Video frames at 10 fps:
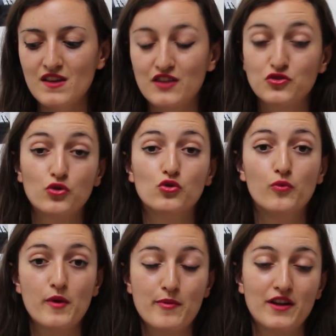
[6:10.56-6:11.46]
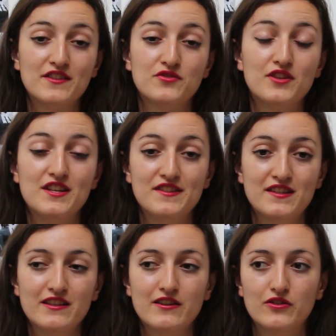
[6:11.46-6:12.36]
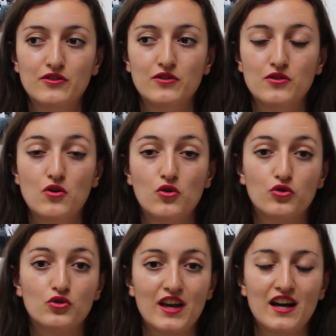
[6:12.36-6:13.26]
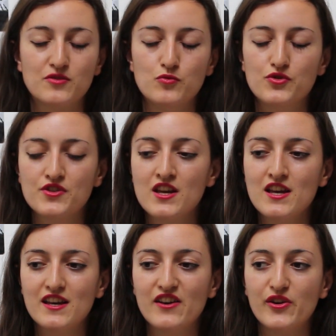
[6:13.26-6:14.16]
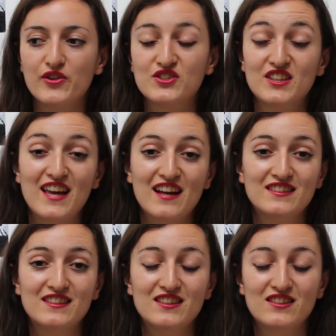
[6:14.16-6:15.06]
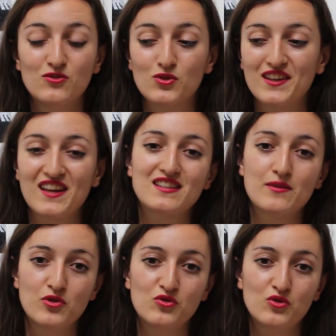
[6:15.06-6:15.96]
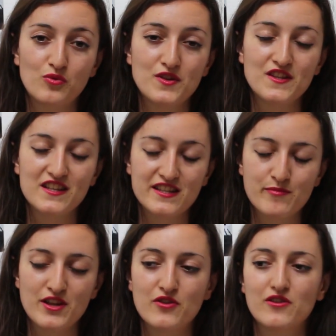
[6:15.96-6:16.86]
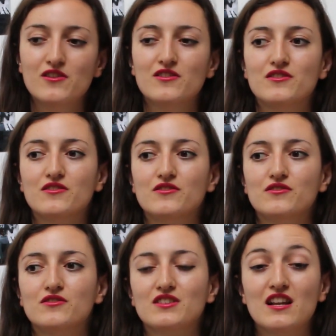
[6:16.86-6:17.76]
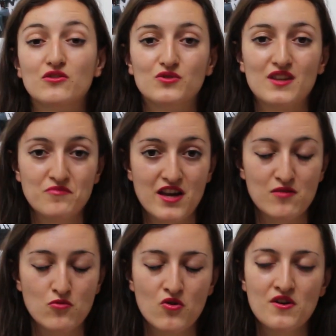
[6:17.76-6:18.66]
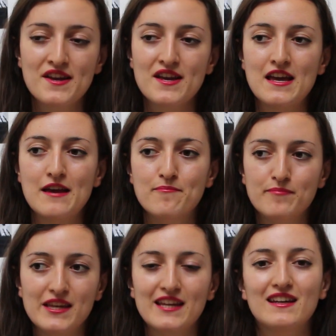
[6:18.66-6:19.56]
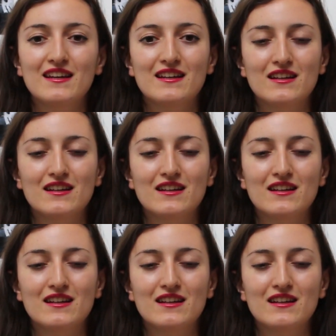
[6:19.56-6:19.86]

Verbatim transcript: à se regrouper par nationalité euh, en tant qu'Erasmus. Euh, j'ai gardé de très très bonnes copines espagnoles, euh, quelques amis allemands, mais